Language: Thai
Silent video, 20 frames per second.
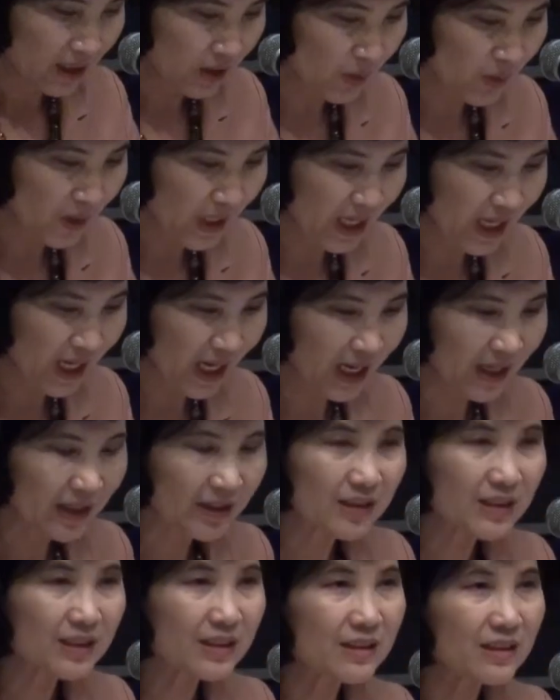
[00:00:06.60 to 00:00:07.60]
ตรงนี้
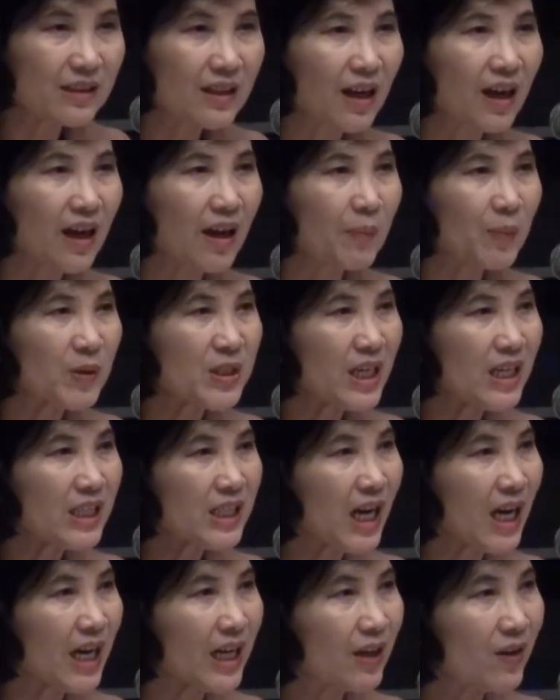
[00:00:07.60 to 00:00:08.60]
ประเทศ
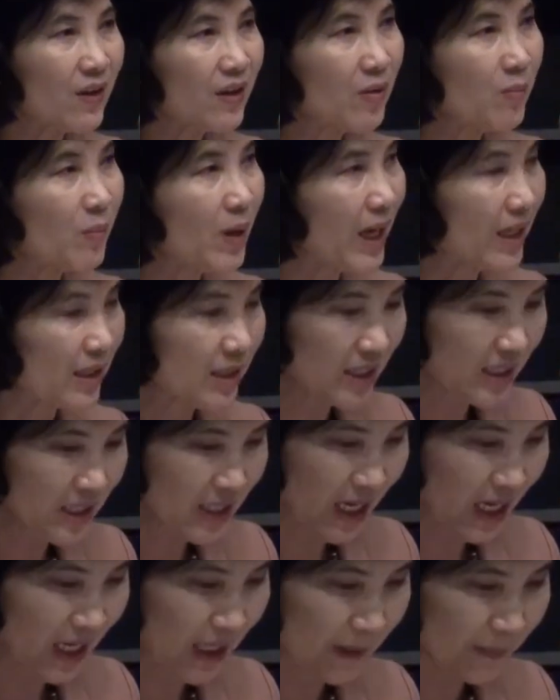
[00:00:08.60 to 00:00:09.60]
ไทยก็กำลังที่
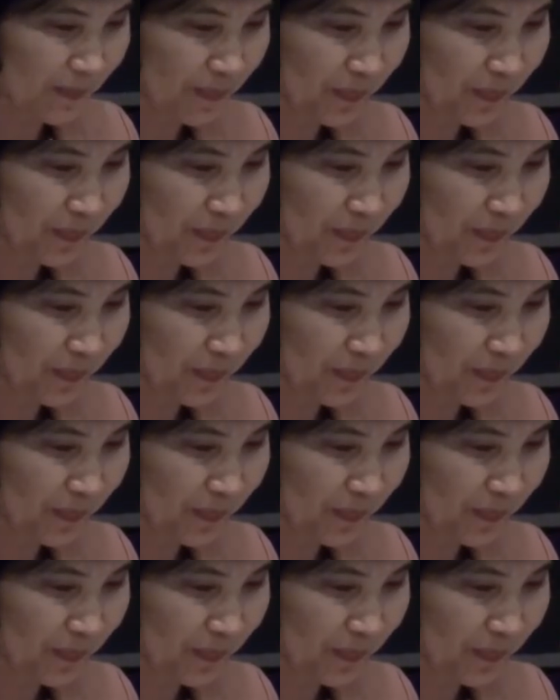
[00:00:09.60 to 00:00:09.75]
จะ